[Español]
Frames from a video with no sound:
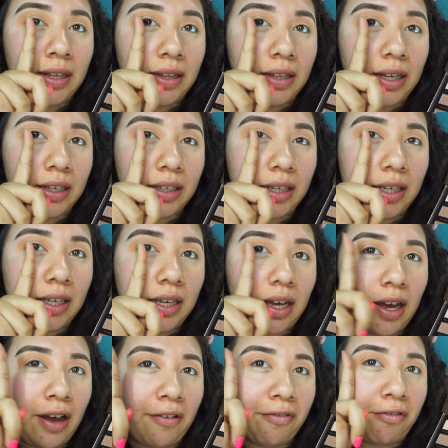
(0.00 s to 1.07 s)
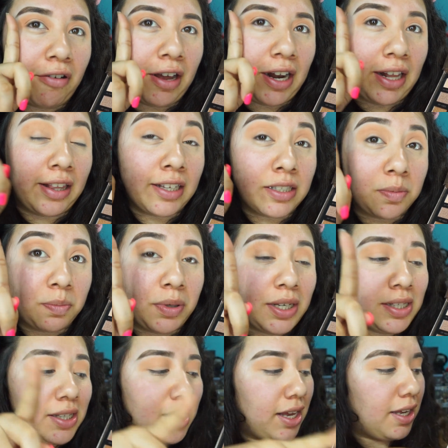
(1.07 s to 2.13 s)
De aquí afuera.
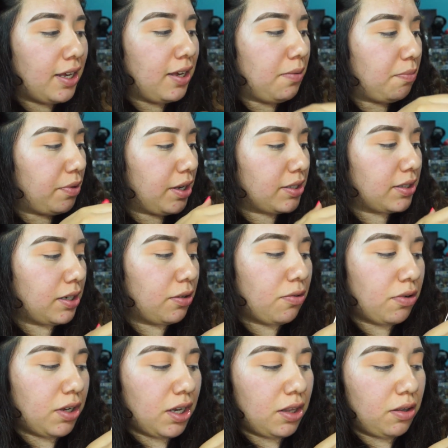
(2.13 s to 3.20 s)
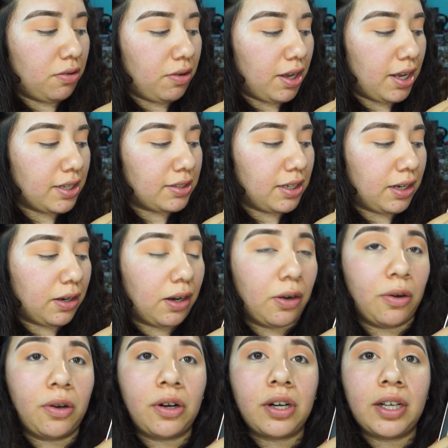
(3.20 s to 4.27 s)
Después de ahí voy a estar cogiendo este
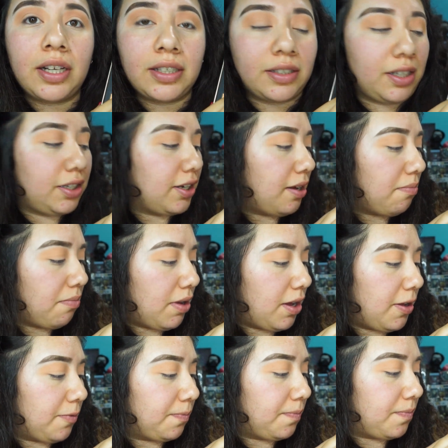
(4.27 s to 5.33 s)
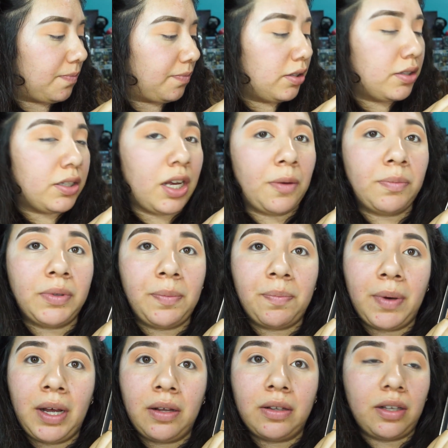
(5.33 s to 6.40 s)
color que se llama... Taup
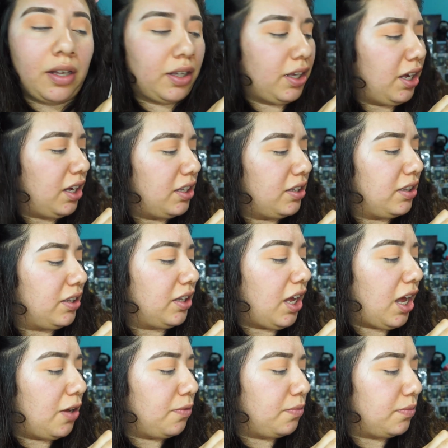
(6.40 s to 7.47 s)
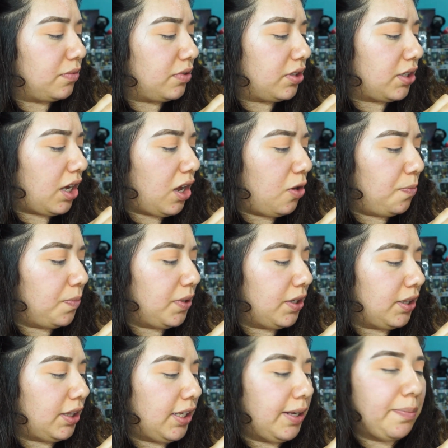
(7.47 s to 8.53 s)
¿Qué? Taup
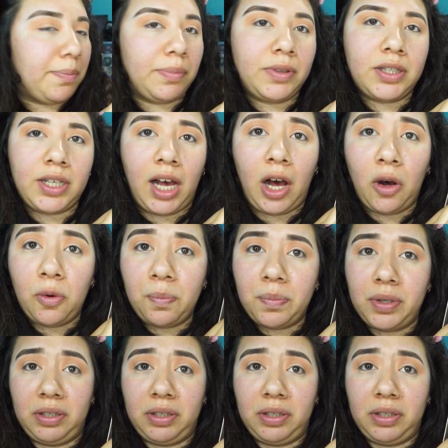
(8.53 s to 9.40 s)
Deep Taup